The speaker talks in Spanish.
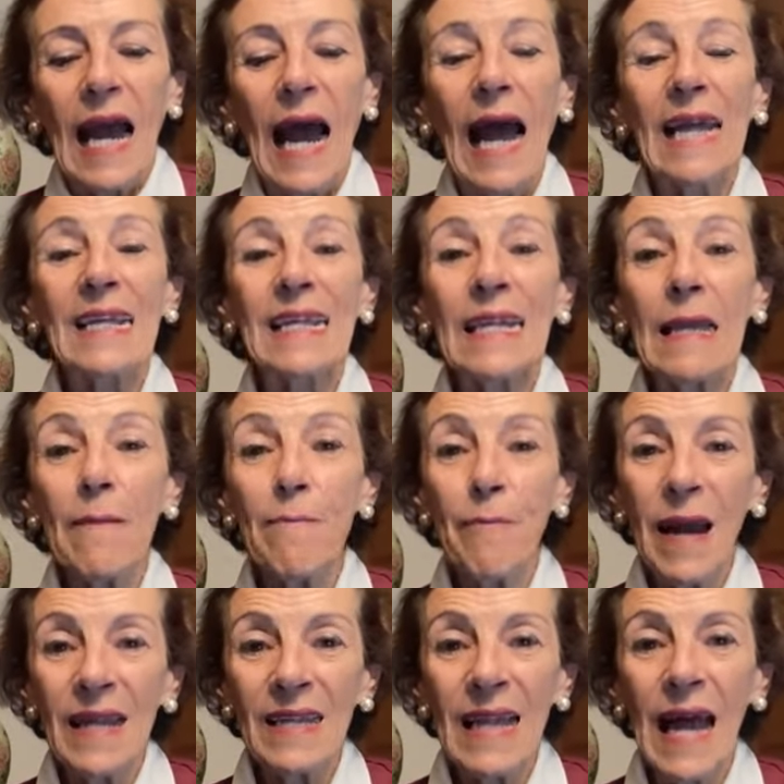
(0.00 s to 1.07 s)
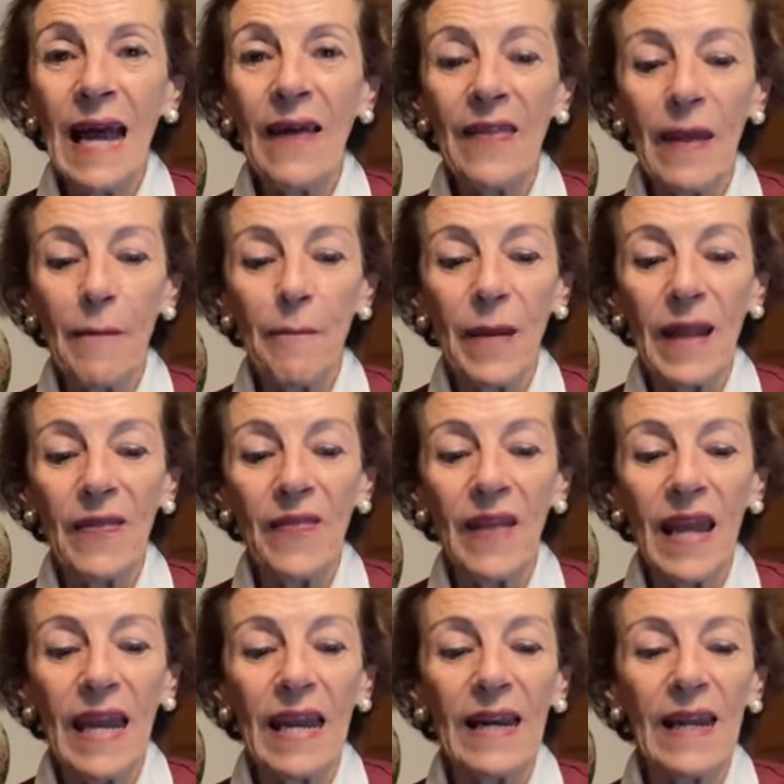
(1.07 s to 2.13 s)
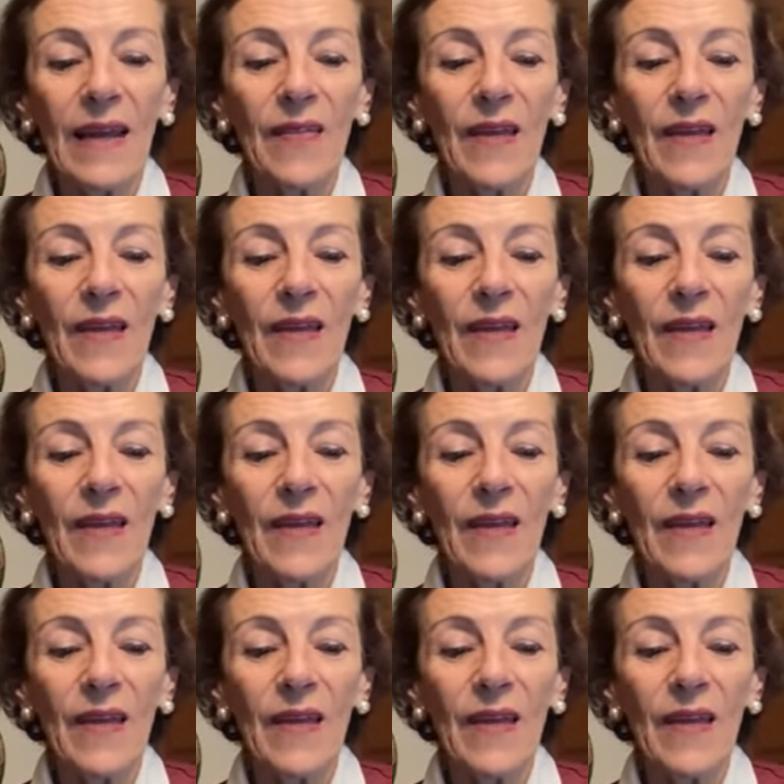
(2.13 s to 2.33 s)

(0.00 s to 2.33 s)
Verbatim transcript: Así pasa a depender